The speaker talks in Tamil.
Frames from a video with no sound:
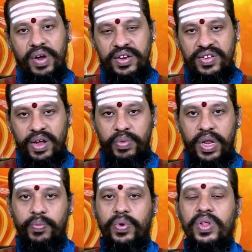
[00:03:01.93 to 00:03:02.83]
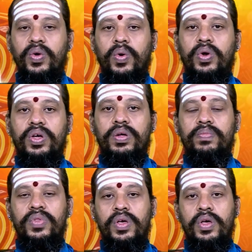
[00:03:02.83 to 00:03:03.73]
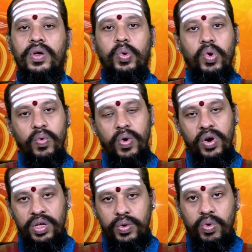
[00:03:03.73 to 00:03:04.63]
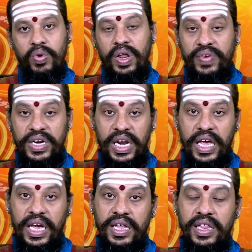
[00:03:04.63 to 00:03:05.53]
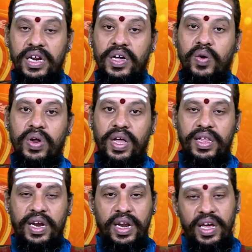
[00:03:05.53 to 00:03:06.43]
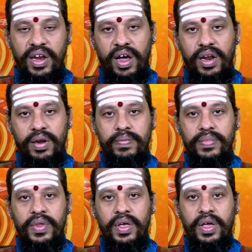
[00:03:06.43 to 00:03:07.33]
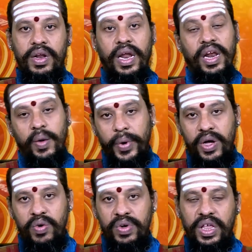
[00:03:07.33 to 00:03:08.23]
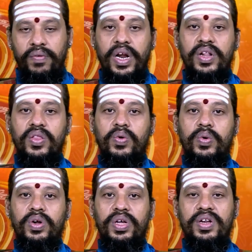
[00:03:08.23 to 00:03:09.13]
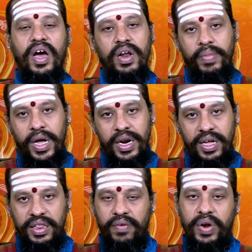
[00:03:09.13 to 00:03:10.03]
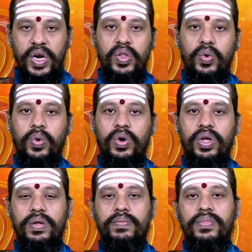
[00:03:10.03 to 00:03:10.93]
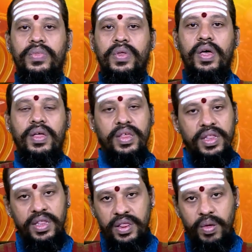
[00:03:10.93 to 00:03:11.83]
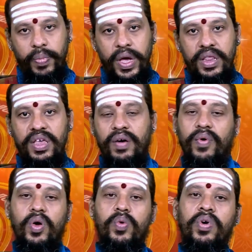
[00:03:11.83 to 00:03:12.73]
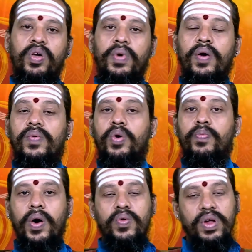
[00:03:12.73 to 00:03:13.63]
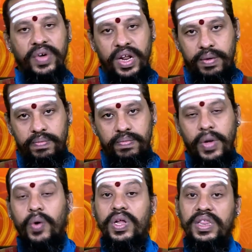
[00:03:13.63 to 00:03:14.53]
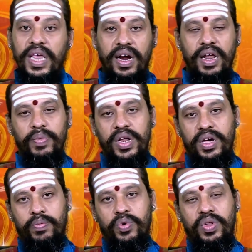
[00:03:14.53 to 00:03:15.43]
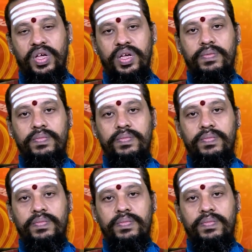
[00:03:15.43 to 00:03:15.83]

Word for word: வளர்ச்சி என்பதை புரிந்து கொண்டு குருவோடு குருவுடைய வீட்டிலே கேது இருக்கக்கூடிய அந்த நிலையினால் நல்ல பக்குவத்தை வளர்த்து கொண்டு ஞான மார்க்கத்தை வளர்த்து கொண்டு சிந்தித்து பேசி எவ்வளவு முடியுமோ அவ்வளவு மௌன விரதம் மௌனத்தை கடைபிடிக்கும் போது